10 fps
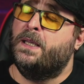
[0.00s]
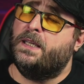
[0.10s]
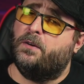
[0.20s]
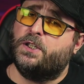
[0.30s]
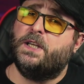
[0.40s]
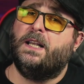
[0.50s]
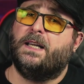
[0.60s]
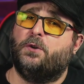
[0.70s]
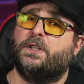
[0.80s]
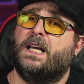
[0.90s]
E eu achei
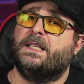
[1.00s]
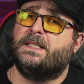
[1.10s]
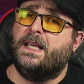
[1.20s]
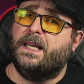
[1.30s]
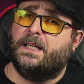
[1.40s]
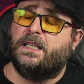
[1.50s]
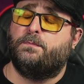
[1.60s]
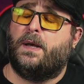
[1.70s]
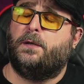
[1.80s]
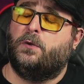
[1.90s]
legal trazer aqui
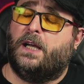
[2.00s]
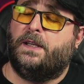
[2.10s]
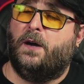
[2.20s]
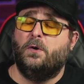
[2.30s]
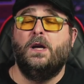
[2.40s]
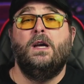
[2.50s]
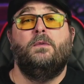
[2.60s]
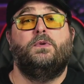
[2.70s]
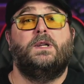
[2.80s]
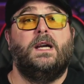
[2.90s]
para o canal,
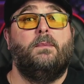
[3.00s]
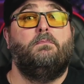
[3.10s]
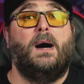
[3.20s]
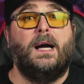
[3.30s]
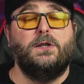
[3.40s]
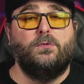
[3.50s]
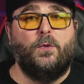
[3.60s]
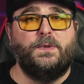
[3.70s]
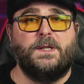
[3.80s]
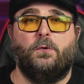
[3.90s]
porque é mais uma
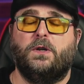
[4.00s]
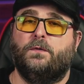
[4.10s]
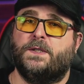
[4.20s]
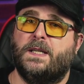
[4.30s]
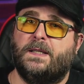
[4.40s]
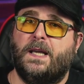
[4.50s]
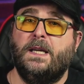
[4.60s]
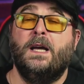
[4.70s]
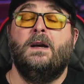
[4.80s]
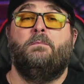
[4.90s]
opção que você
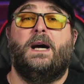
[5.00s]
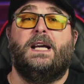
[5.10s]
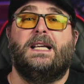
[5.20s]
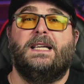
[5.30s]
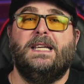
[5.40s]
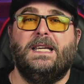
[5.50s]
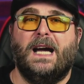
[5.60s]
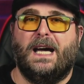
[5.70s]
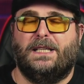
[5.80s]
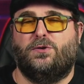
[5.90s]
tem para
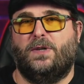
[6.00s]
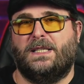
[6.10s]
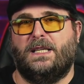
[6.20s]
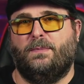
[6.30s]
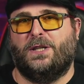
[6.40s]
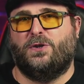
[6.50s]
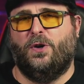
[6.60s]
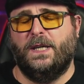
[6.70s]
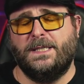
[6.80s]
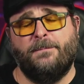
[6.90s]
criar as suas
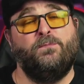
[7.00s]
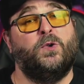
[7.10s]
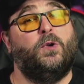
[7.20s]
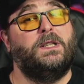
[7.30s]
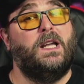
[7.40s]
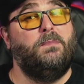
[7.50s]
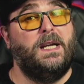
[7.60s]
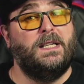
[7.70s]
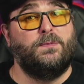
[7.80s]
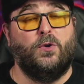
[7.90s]
animações ou até
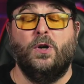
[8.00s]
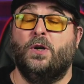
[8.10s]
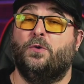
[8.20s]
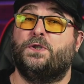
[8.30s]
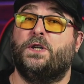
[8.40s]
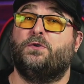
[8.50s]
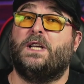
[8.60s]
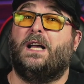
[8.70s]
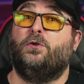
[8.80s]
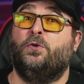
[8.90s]
mesmo os seus
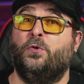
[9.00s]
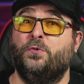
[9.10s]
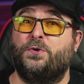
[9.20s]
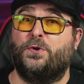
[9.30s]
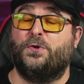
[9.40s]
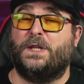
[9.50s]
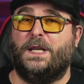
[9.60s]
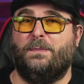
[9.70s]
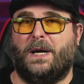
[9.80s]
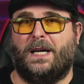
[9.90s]
anúncios
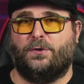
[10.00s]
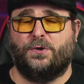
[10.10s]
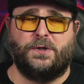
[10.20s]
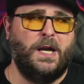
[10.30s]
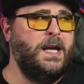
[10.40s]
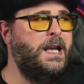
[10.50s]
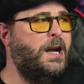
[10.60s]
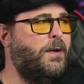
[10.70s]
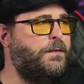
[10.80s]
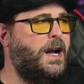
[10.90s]
animados é
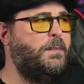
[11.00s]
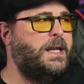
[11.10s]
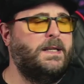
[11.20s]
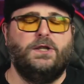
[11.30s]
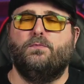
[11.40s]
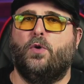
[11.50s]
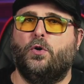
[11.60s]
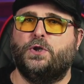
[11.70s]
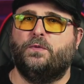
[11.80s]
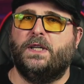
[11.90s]
uma ferramenta de
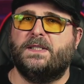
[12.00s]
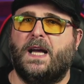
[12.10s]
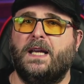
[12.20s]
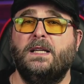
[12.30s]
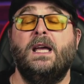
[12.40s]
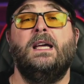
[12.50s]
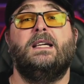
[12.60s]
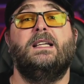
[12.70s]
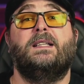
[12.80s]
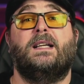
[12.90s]
motion design
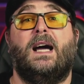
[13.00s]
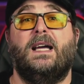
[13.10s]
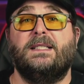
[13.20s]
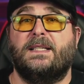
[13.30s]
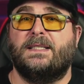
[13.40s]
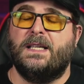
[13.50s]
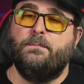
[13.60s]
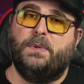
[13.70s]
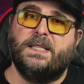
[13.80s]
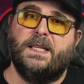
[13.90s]
que traz a
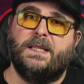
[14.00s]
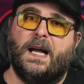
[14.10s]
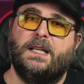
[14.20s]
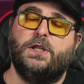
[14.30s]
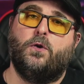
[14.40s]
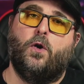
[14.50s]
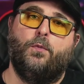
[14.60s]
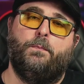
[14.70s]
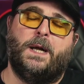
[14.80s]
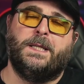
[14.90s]
simplicidade
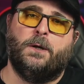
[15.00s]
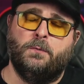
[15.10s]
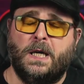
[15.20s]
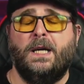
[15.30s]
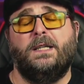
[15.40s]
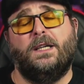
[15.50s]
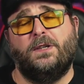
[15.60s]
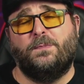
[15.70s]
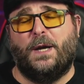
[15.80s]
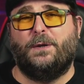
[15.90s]
como padrão, e eu
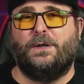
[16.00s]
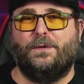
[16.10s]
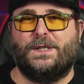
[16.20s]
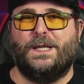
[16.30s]
espero que vocês